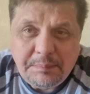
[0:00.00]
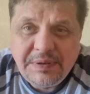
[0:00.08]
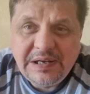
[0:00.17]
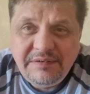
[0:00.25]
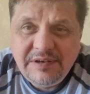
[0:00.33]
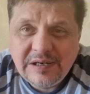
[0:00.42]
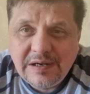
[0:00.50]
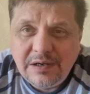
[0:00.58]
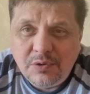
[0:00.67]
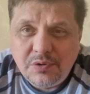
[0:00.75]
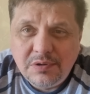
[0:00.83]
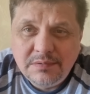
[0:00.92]

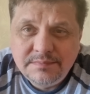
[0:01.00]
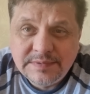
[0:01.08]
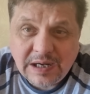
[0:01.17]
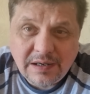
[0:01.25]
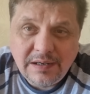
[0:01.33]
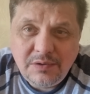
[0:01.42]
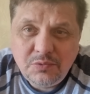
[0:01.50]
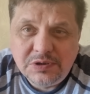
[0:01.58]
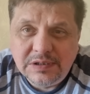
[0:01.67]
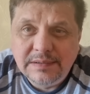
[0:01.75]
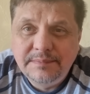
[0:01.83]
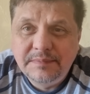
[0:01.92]
перевирают, как
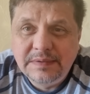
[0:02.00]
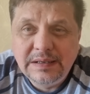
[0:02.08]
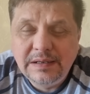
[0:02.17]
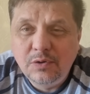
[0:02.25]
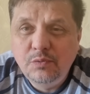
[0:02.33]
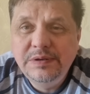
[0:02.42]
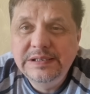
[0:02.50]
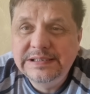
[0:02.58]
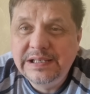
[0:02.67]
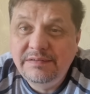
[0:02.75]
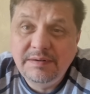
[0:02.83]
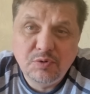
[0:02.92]
люди. Да? Любые
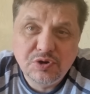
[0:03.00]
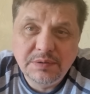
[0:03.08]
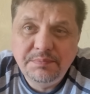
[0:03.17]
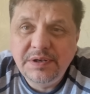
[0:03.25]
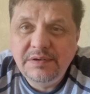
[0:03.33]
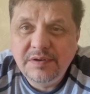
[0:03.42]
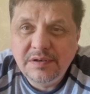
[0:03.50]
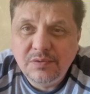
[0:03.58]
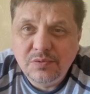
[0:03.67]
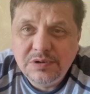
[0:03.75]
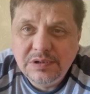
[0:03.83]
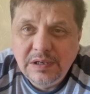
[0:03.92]
слова можно
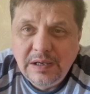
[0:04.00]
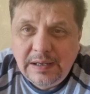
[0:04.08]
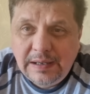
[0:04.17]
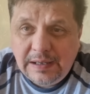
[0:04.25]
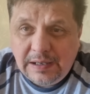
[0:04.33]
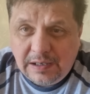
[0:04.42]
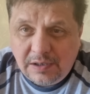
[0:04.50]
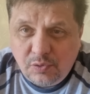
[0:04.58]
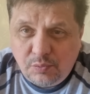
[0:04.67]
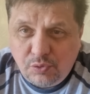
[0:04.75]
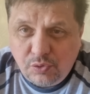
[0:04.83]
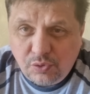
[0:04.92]
перевернуть.
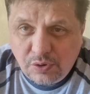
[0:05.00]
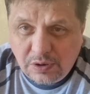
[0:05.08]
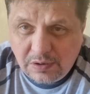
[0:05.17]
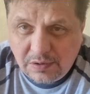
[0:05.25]
Любую